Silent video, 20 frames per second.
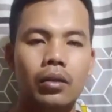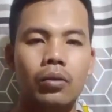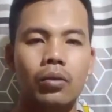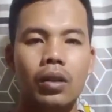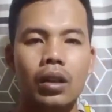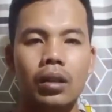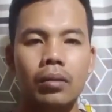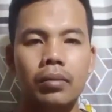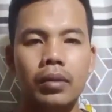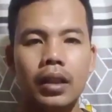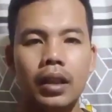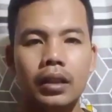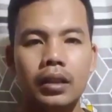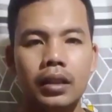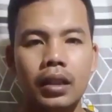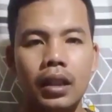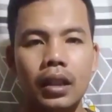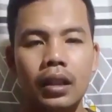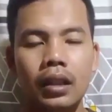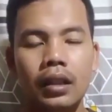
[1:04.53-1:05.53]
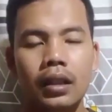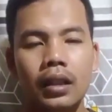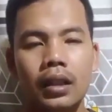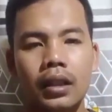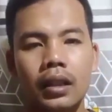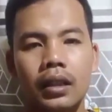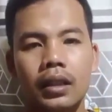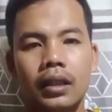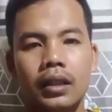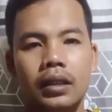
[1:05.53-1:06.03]
luar biasa
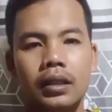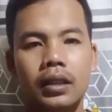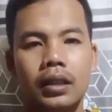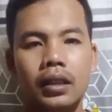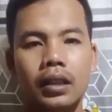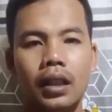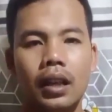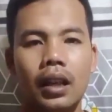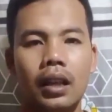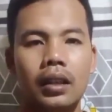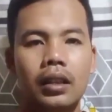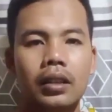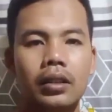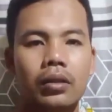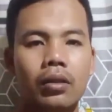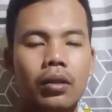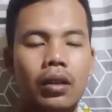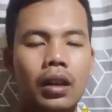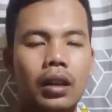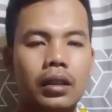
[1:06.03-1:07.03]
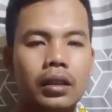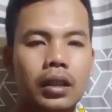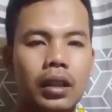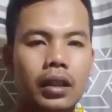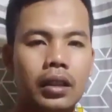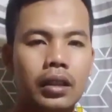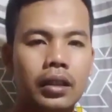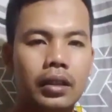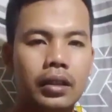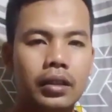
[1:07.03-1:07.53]
setelah ditolak
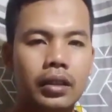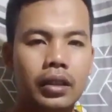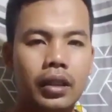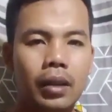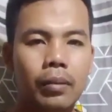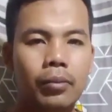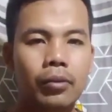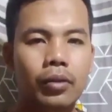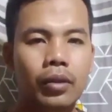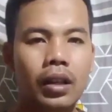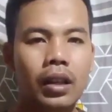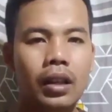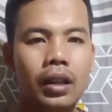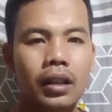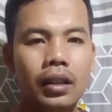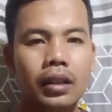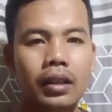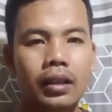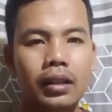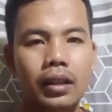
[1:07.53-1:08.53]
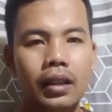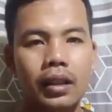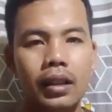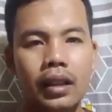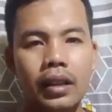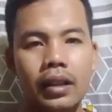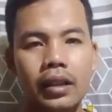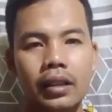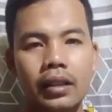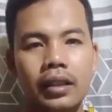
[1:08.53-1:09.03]
dari Singapura dan
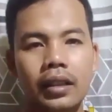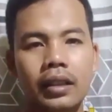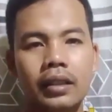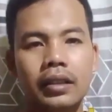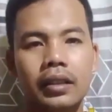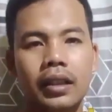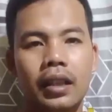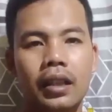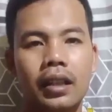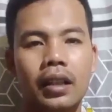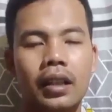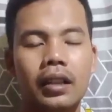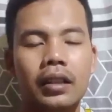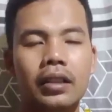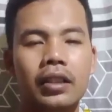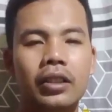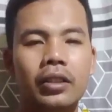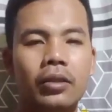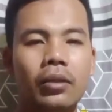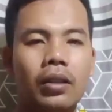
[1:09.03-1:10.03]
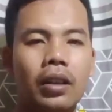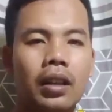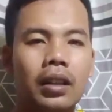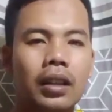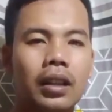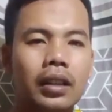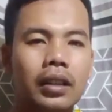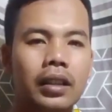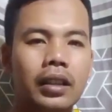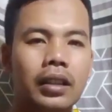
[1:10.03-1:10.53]
akhirnya sekarang
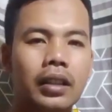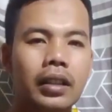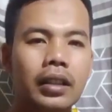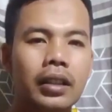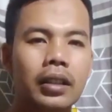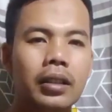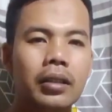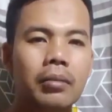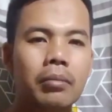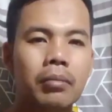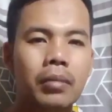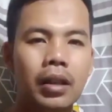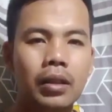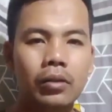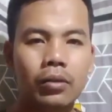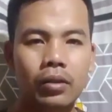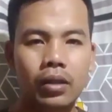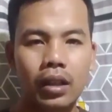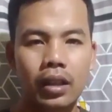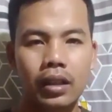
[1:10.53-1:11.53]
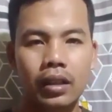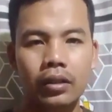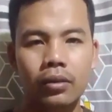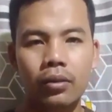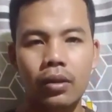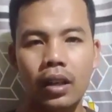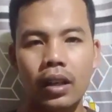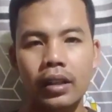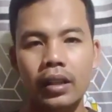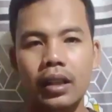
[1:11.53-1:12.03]
ditolak lagi di Madura.
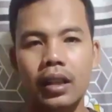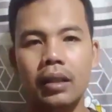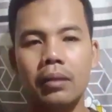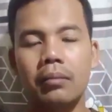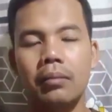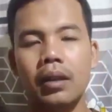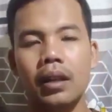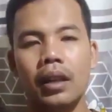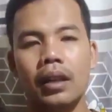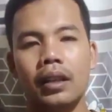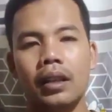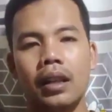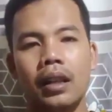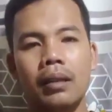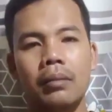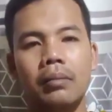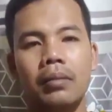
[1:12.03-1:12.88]
Itulah yang mereka